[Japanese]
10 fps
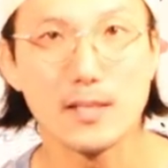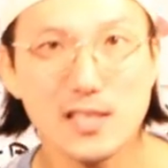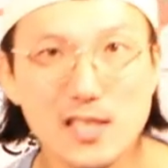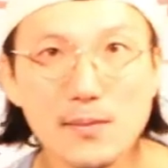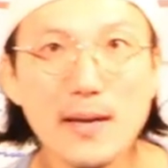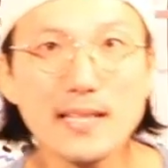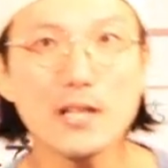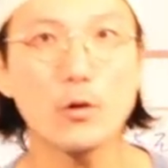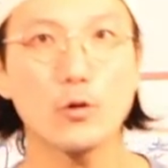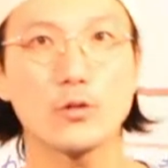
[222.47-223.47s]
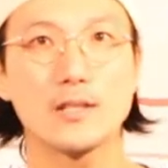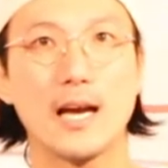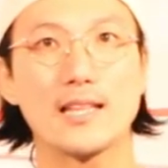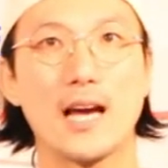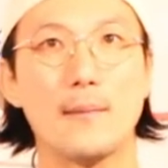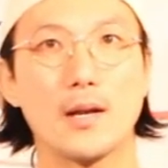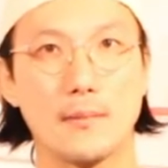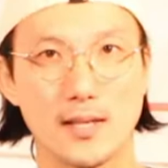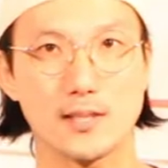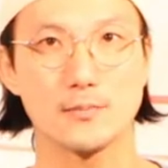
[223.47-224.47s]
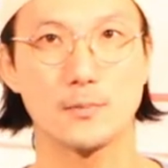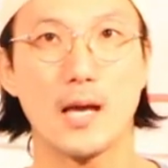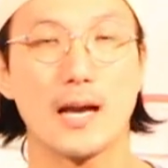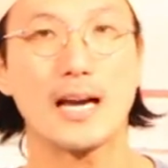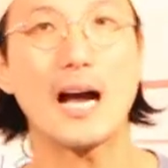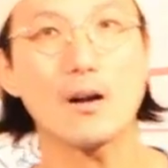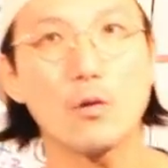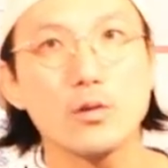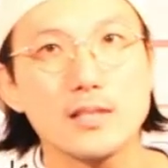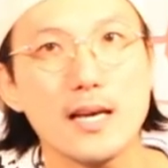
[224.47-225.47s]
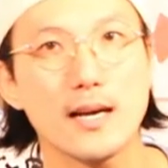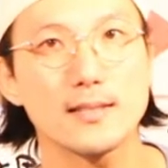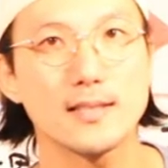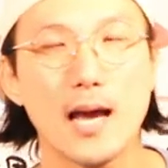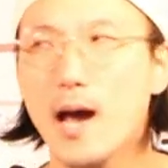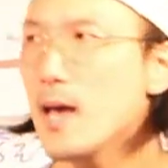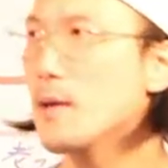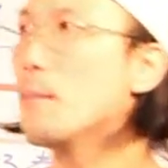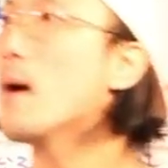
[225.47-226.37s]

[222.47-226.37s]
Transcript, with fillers: 全てのことに当てはまります。学校生活や